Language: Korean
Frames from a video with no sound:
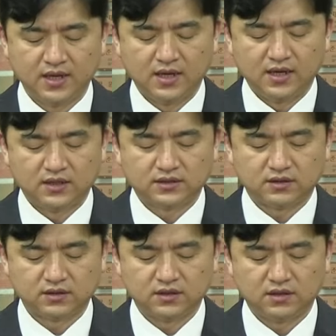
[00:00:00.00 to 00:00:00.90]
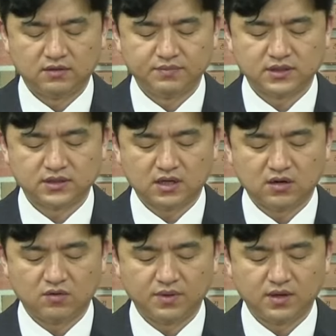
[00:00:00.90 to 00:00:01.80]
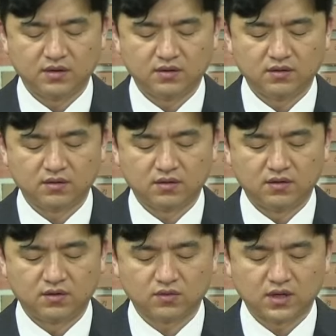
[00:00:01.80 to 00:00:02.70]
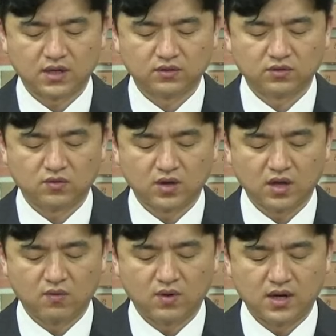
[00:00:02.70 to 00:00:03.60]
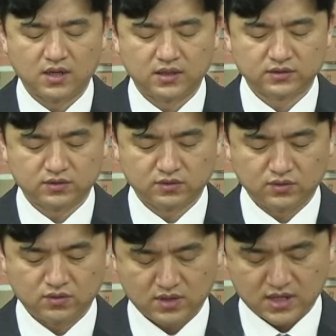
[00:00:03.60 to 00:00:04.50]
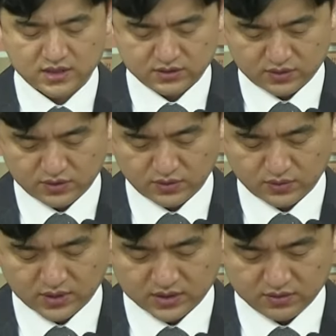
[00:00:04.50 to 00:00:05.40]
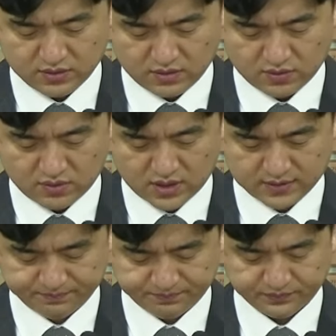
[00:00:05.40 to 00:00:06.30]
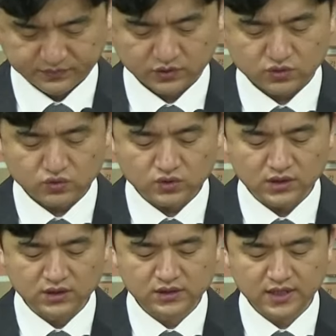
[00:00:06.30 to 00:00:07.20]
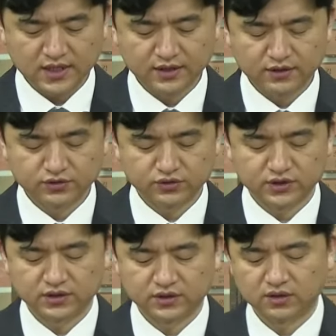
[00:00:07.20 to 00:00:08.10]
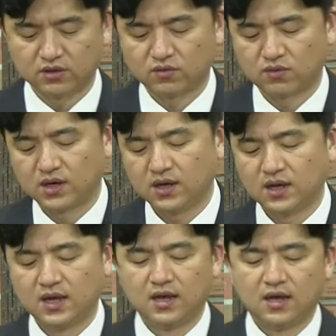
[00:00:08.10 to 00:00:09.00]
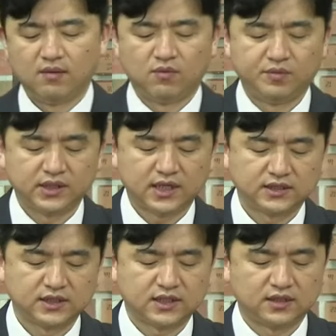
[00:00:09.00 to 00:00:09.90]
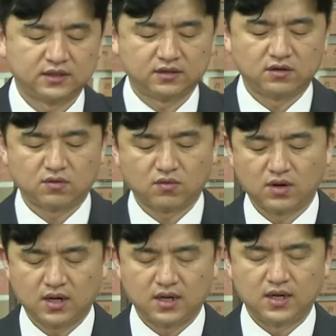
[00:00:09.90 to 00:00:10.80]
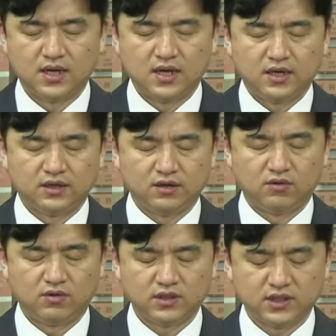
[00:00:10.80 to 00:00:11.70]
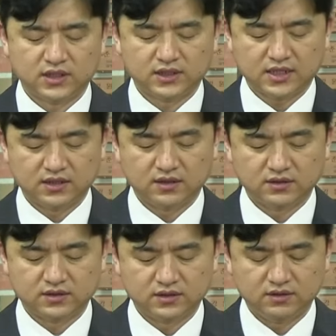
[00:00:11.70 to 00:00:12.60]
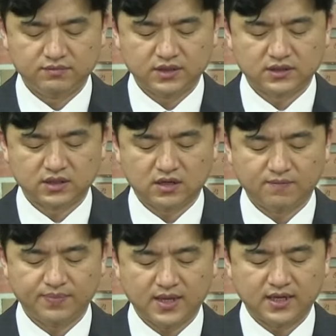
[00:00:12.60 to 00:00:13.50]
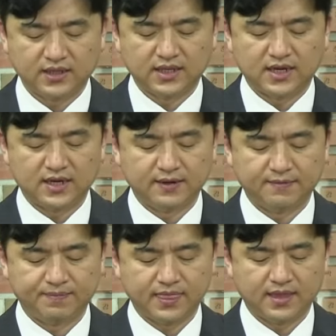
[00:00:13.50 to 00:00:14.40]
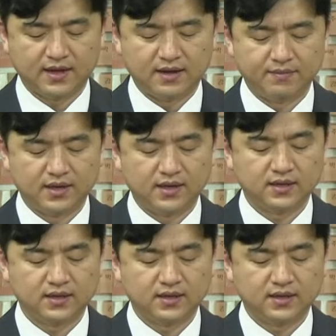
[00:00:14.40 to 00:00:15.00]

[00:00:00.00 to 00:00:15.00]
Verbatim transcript: 성령을 믿사오며 거룩한 공예와 성도가 서로 교타는 것과 을사하여 주시는 것과 몸이 다시 사는 것과 영원히 사는 것을 믿사옵나이다. 아멘.